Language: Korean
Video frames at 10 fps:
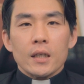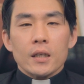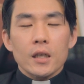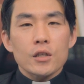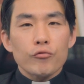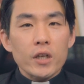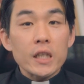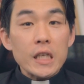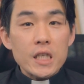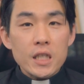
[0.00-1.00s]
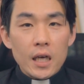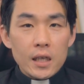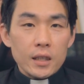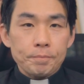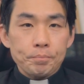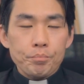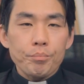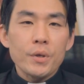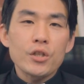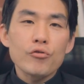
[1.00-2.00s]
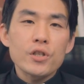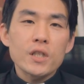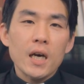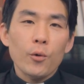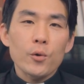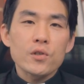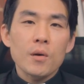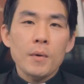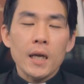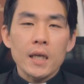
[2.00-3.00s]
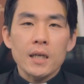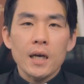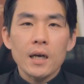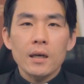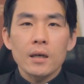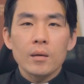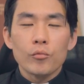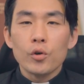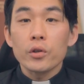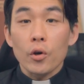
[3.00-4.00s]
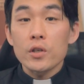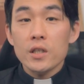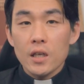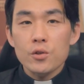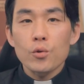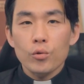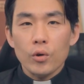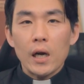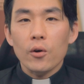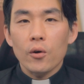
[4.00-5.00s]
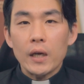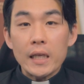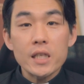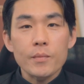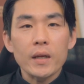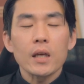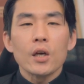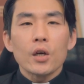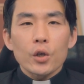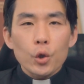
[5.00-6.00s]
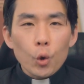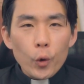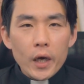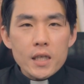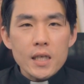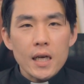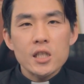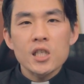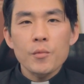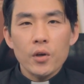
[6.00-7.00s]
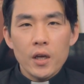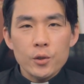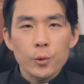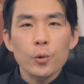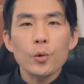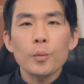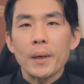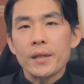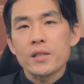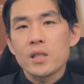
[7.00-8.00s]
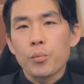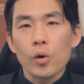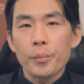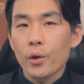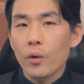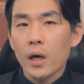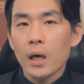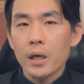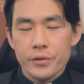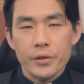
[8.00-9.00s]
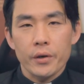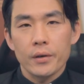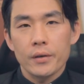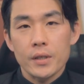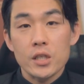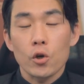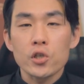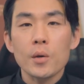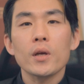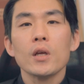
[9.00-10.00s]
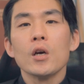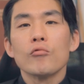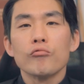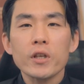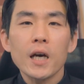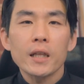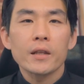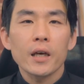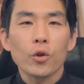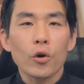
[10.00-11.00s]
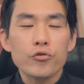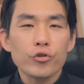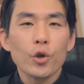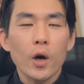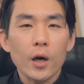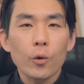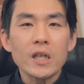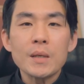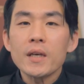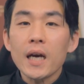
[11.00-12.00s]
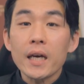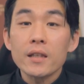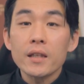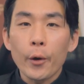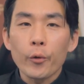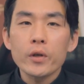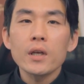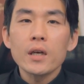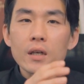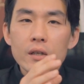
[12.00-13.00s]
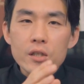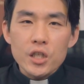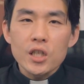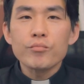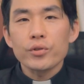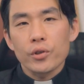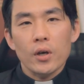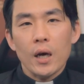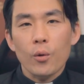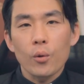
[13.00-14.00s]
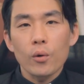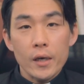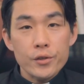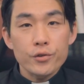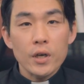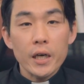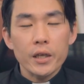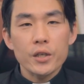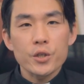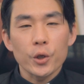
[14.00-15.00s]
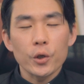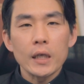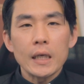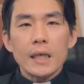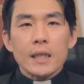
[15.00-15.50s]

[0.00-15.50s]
그래서 우리는 이 시대를 미술사로서만 아니라, 물론 경제사 쪽으로 갈 건 아니지만 교회사 측면에서도 반드시 볼 필요가 있어요. 사실 어쩌면 우리한테 더 중요하고 의미가 있는 내용은 지금부터라고 할 수가 있겠죠.